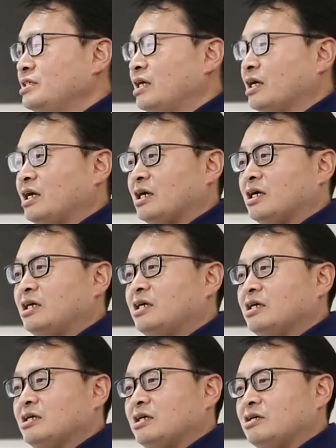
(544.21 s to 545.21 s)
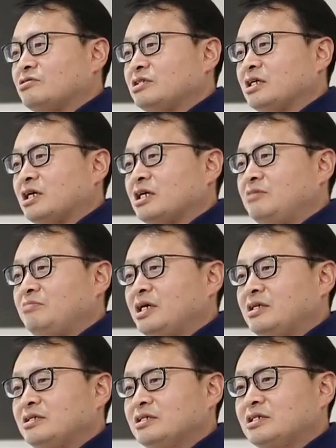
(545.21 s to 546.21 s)
기대가 어, 우리나라
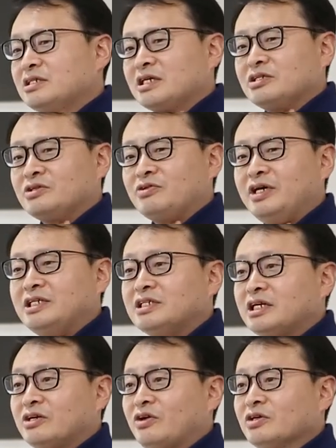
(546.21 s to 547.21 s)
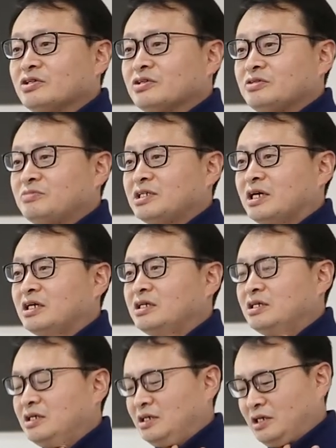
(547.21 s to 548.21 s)
인베디드 시장에서는 굉장히 컸었습니다.
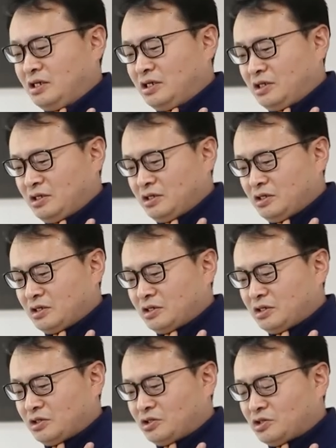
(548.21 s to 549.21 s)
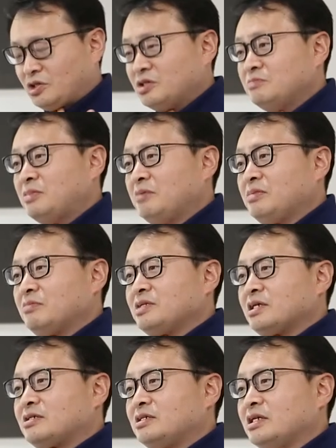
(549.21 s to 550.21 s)
저는
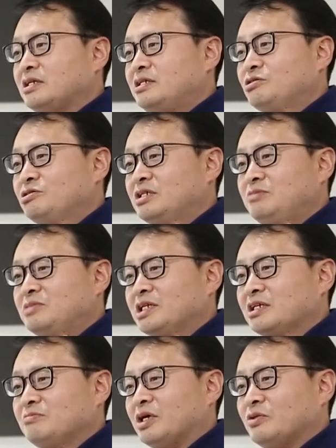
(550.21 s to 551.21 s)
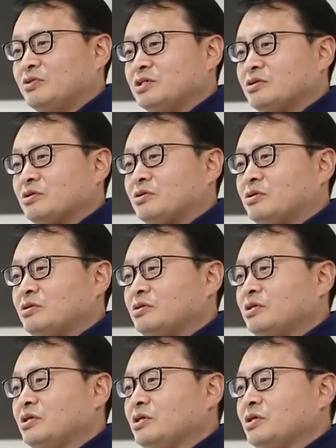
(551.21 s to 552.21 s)
팜팜테크의 기술 팀장을 맡고 있었고,
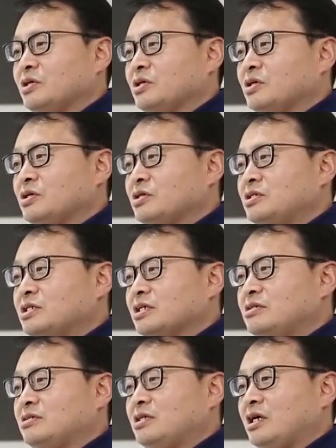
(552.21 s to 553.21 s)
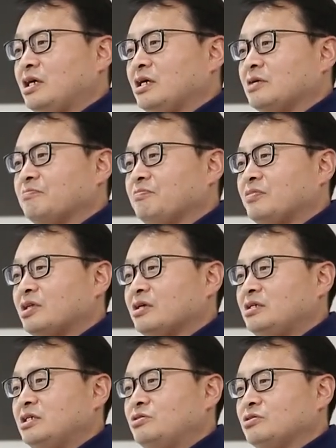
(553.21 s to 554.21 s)
이제 그때
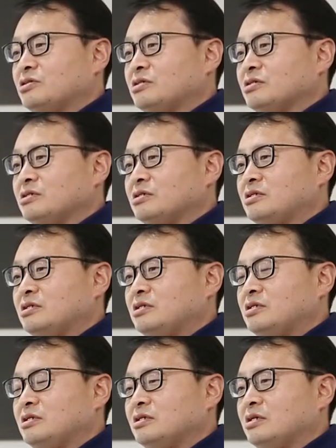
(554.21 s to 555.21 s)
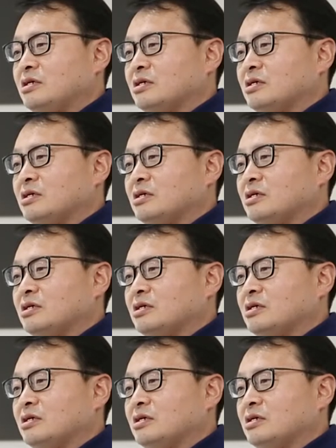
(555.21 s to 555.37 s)
리눅스를